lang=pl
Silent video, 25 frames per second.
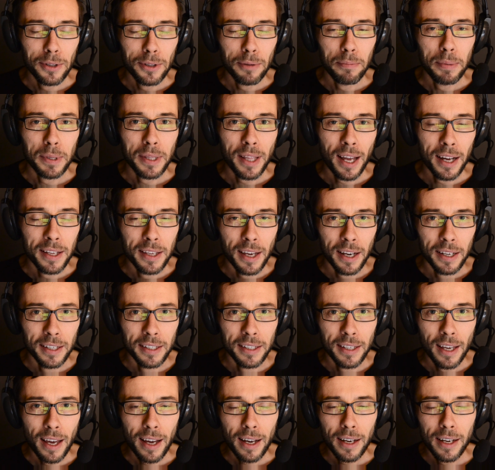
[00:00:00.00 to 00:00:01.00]
do pytania.
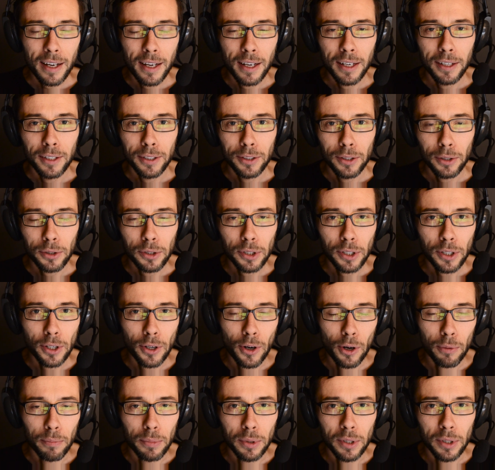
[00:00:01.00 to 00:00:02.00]
Jak to się
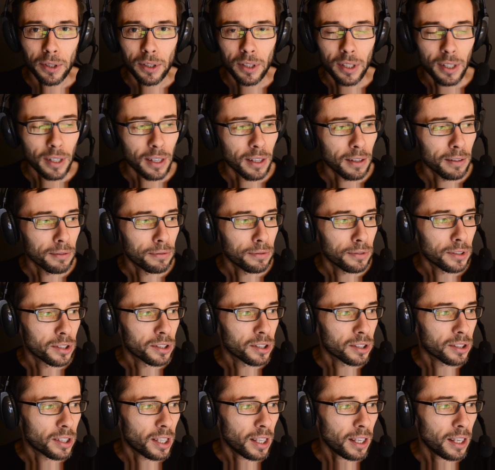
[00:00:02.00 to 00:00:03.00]
robi, że w
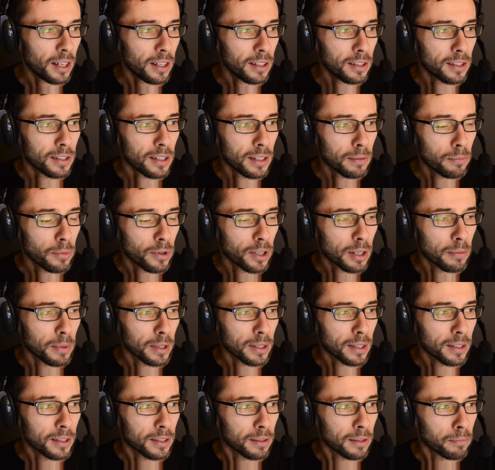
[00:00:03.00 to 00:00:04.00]
cztery dni, bo chyba
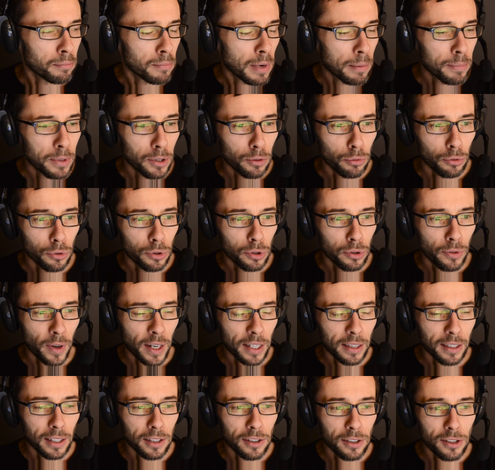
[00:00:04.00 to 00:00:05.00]
mamy tu już
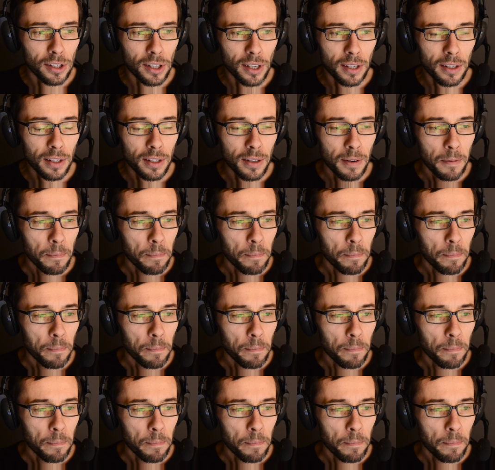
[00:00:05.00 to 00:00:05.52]
czwarty dzień,